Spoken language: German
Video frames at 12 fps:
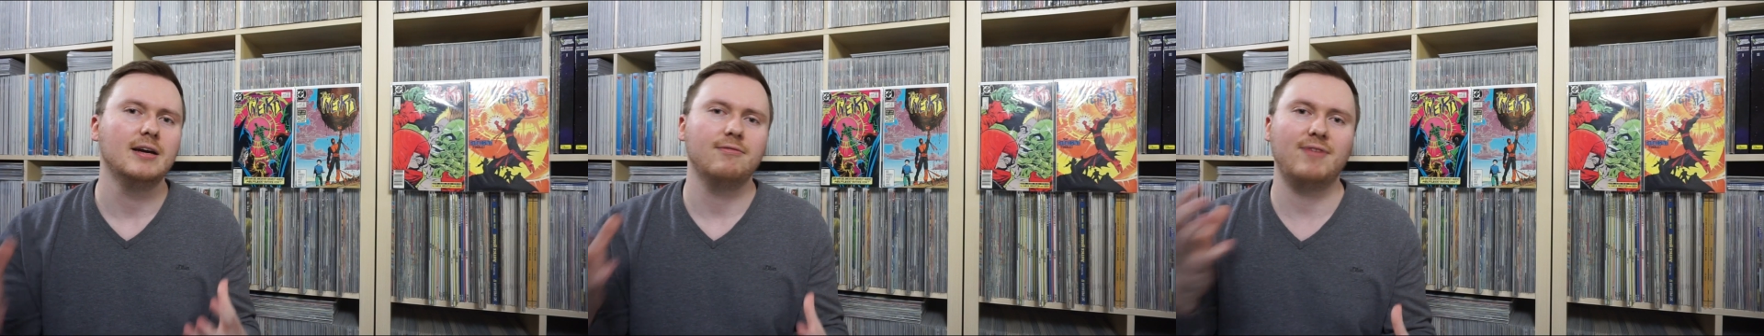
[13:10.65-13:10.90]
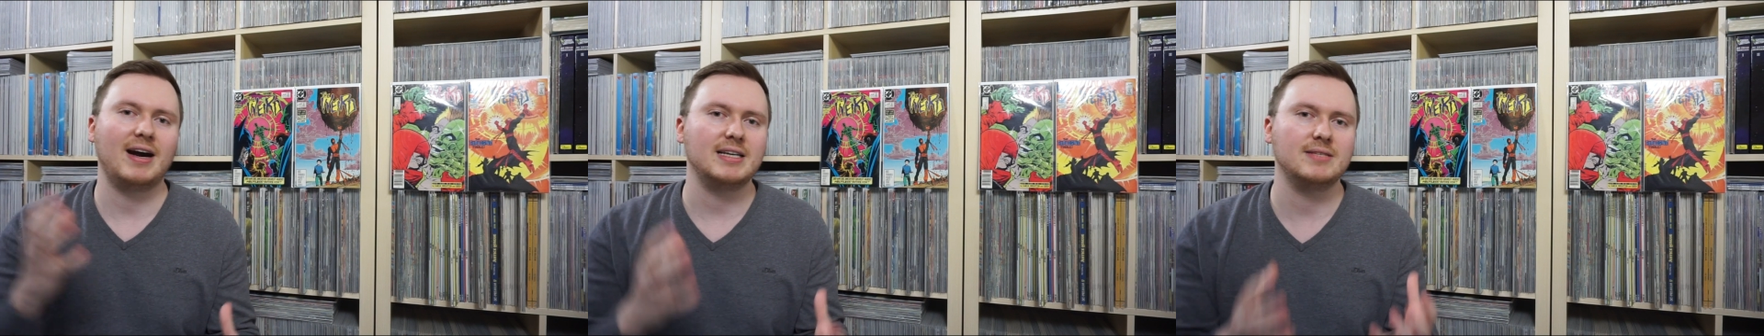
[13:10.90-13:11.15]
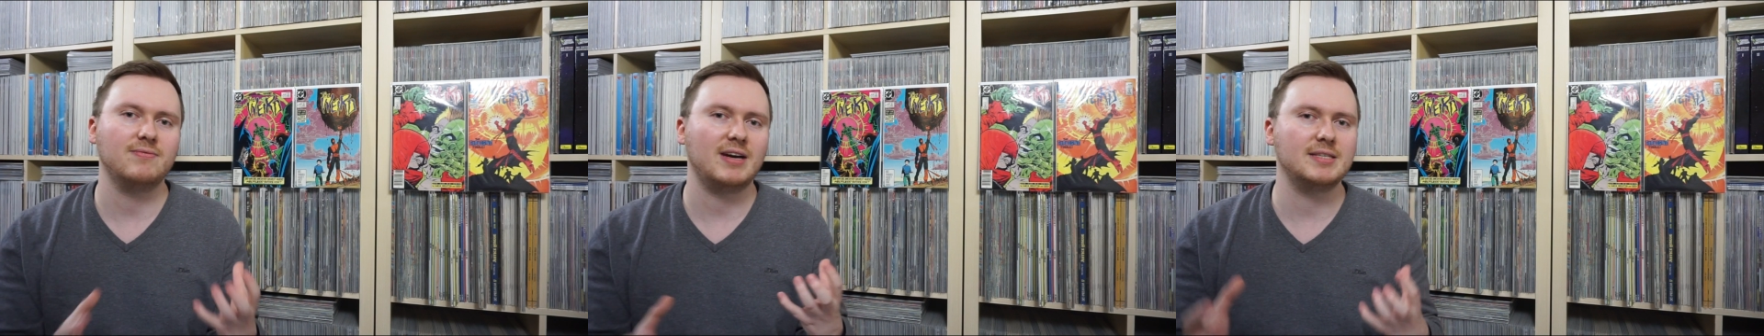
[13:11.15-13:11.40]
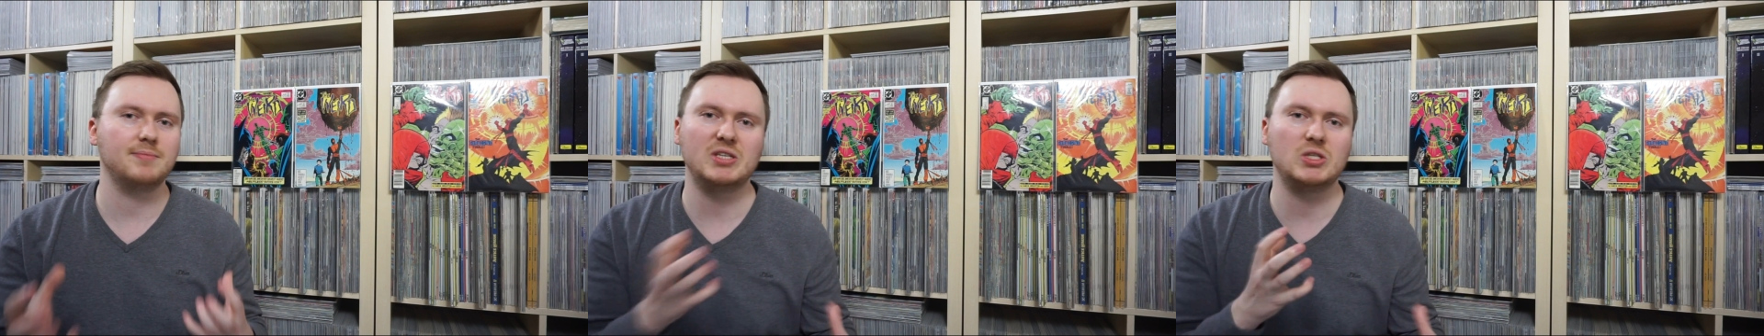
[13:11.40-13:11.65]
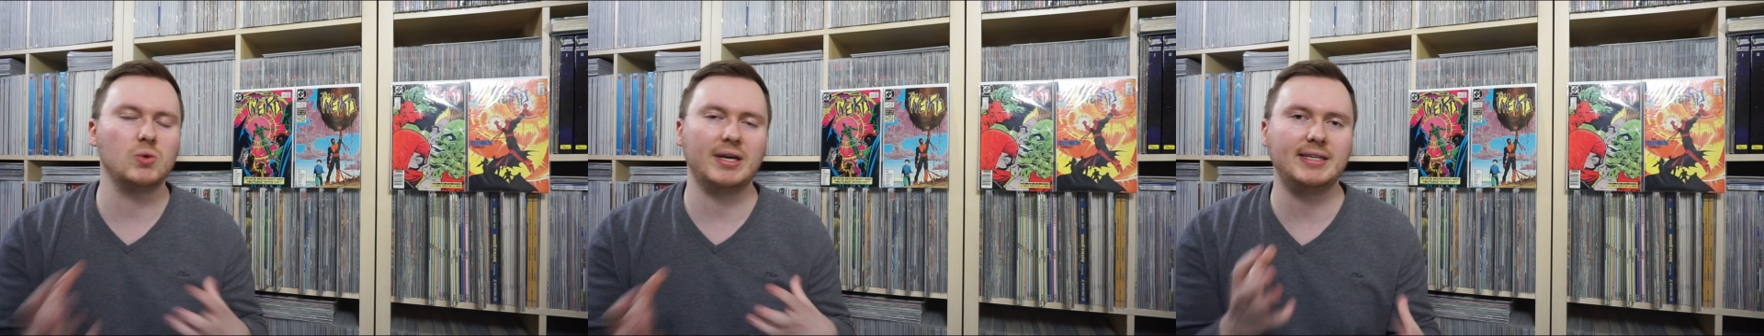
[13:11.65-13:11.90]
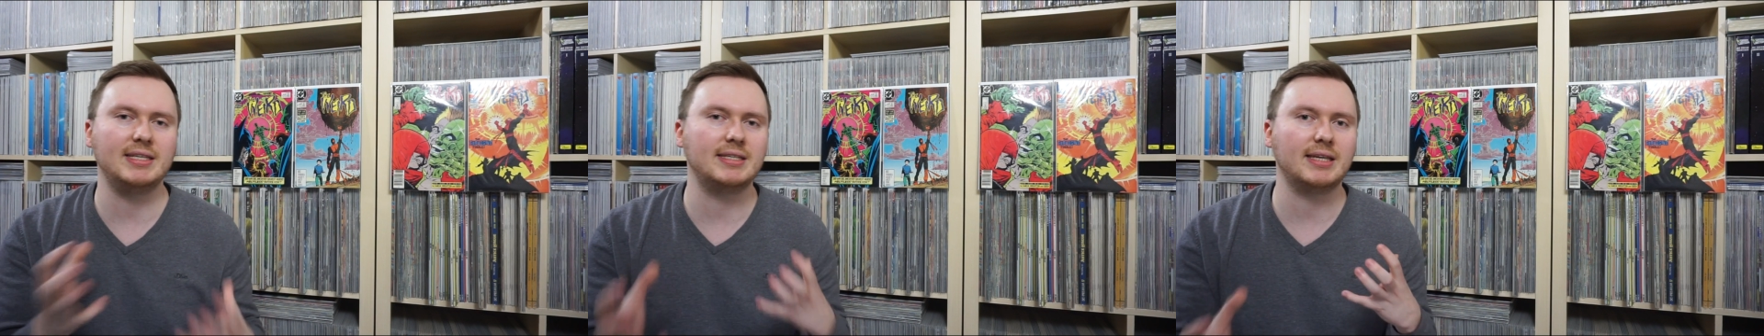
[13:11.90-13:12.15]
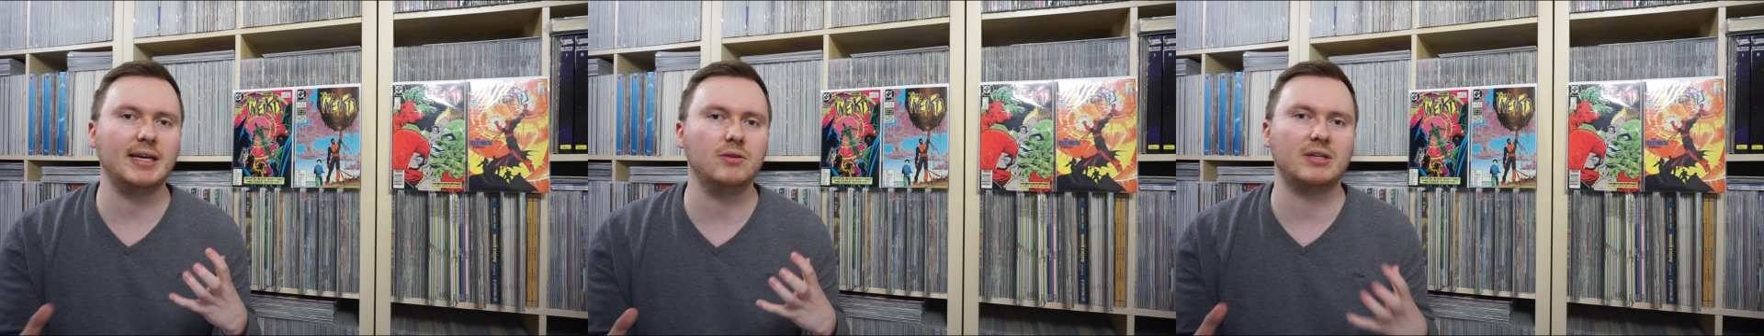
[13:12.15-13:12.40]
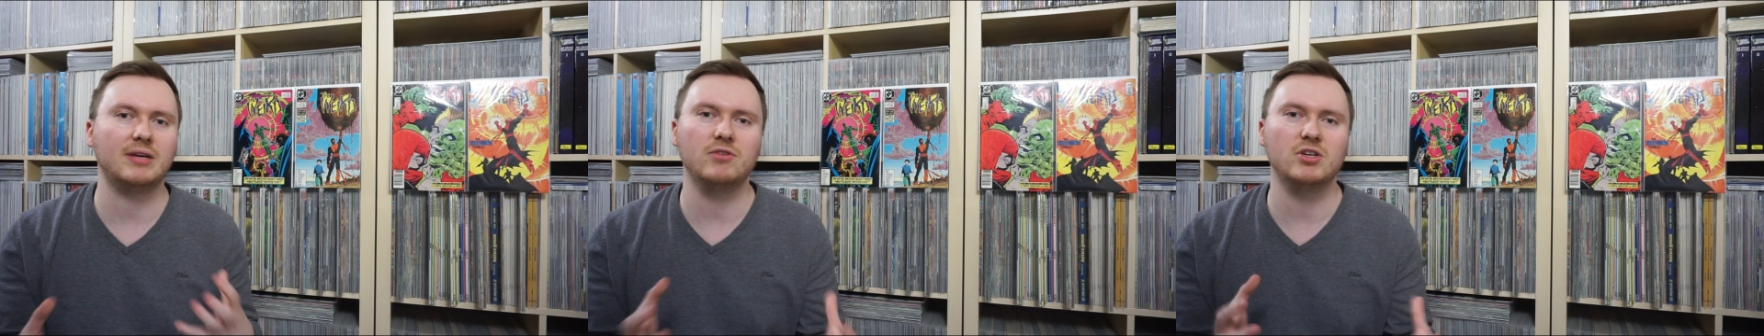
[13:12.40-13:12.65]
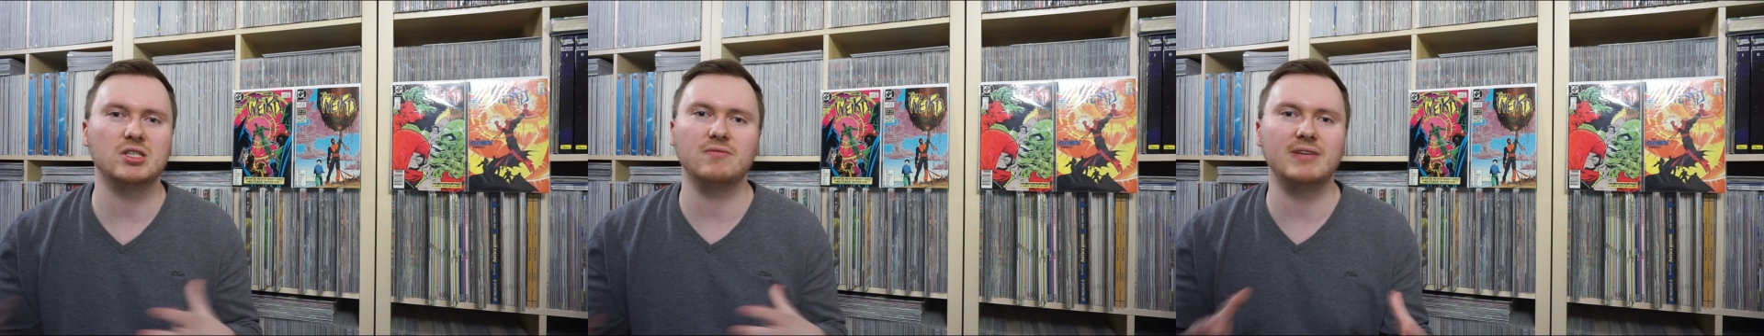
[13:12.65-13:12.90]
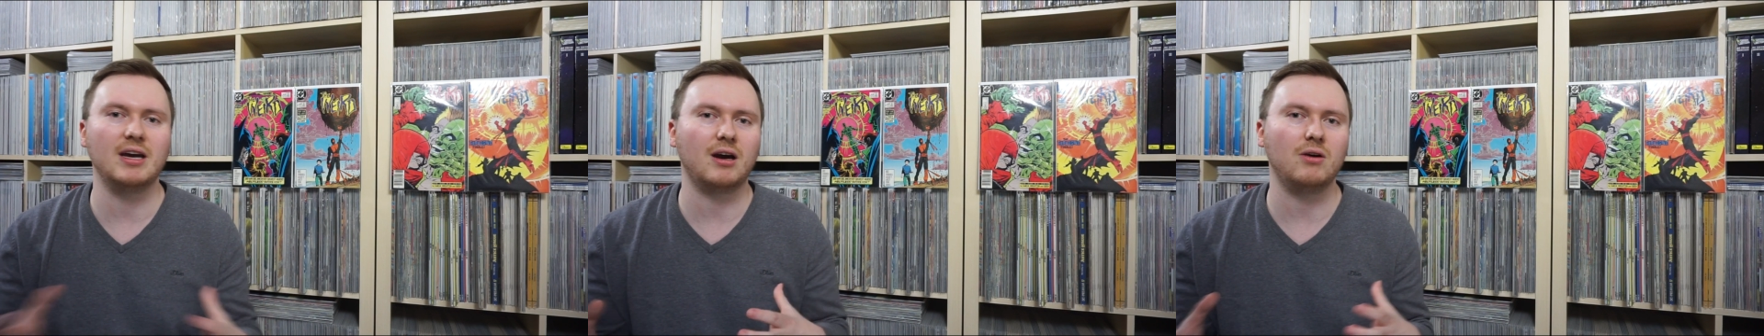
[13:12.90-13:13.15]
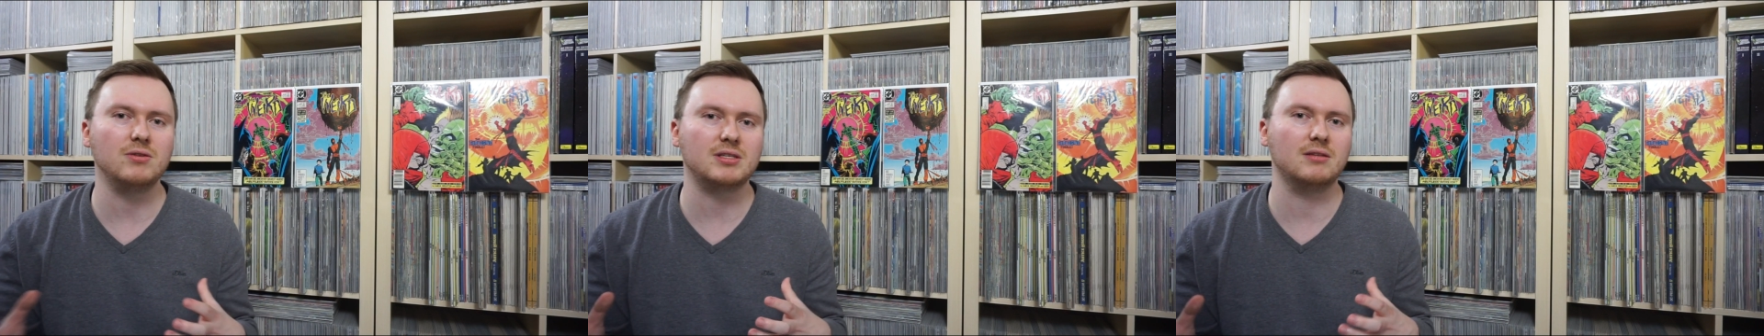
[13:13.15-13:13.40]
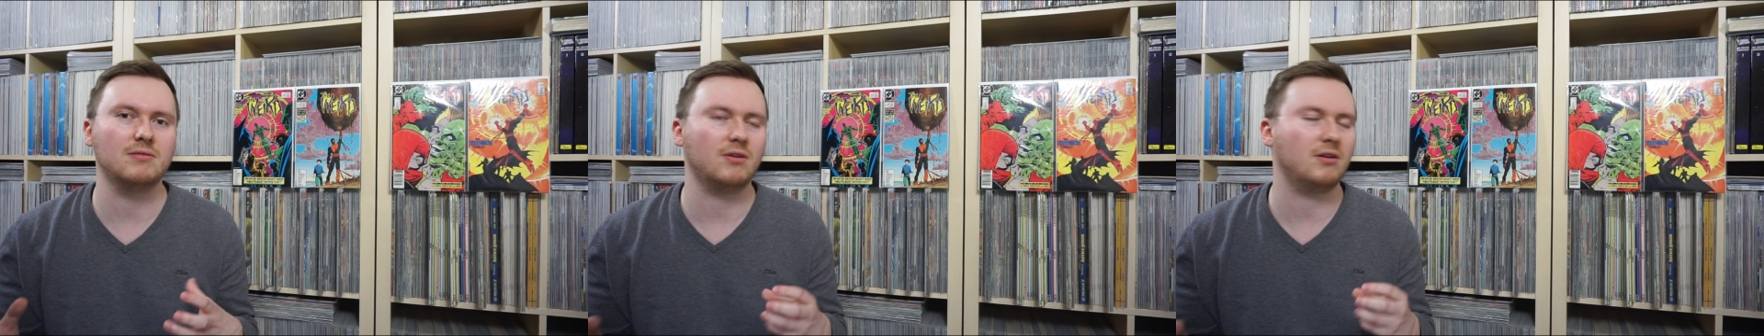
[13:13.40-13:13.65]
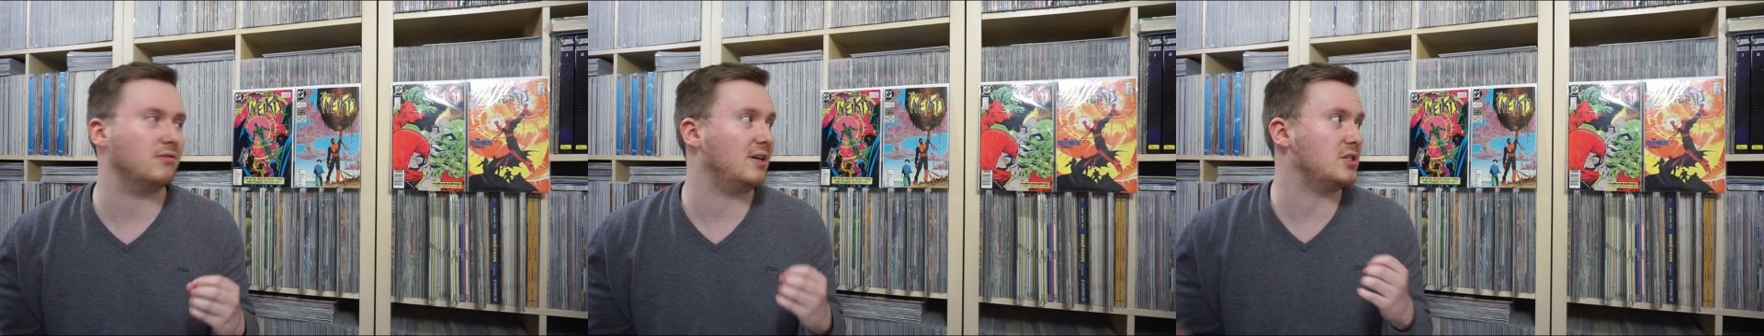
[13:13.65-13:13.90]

Phasenweise bist du richtig drin und dann wirst du wieder rausgeworfen,